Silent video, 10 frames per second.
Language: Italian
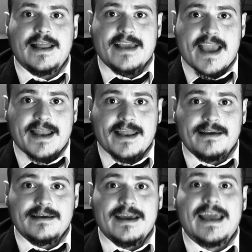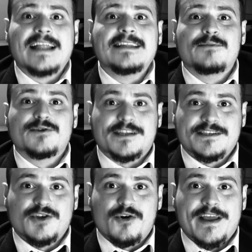Le Iene è la
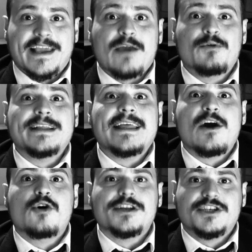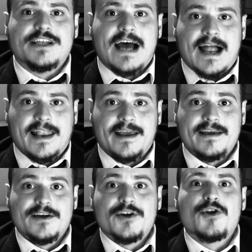dimostrazione che un'idea originale,
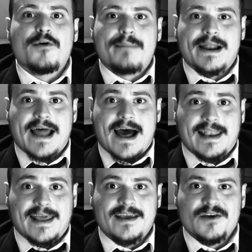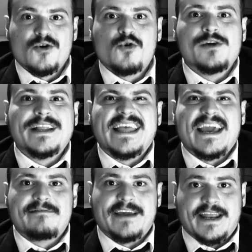non banale,
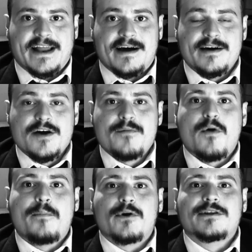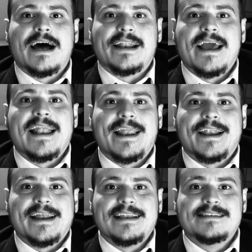un'idea vera può portare alla
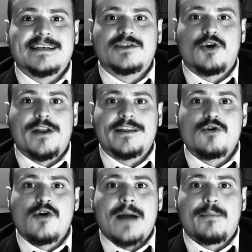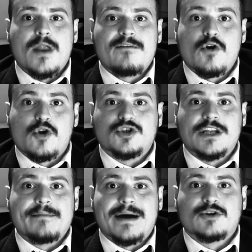realizzazione di un capolavoro
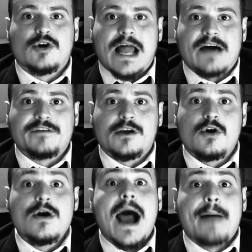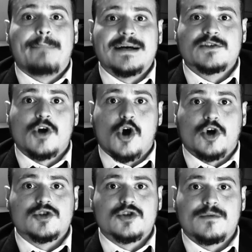cinematografico a basso
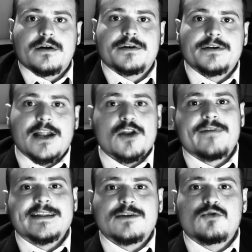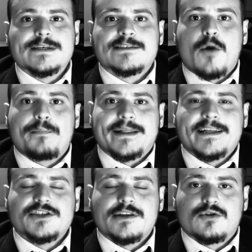costo. Nel 92 scoppia
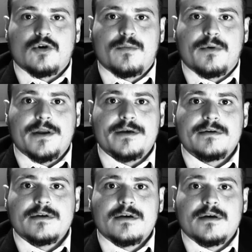Tangentopoli,